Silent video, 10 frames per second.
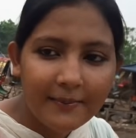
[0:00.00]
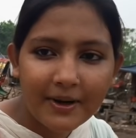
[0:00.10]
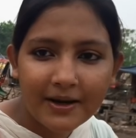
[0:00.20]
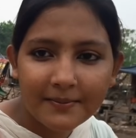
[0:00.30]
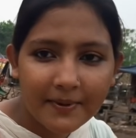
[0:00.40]

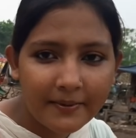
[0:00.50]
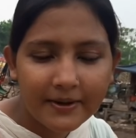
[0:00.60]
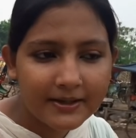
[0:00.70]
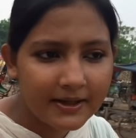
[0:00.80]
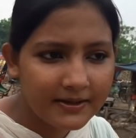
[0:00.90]
আমার
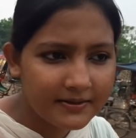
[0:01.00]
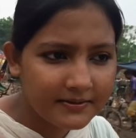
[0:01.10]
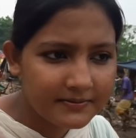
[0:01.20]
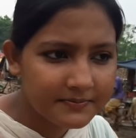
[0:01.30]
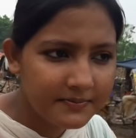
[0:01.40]
বাবা নাই
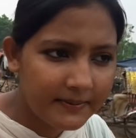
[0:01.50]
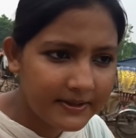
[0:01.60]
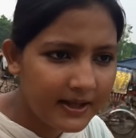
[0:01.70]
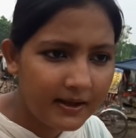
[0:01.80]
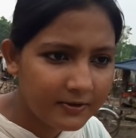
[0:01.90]

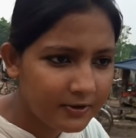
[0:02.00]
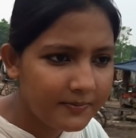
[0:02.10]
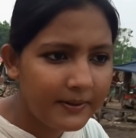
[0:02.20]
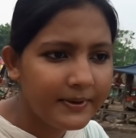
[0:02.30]
বাবা থাকতেও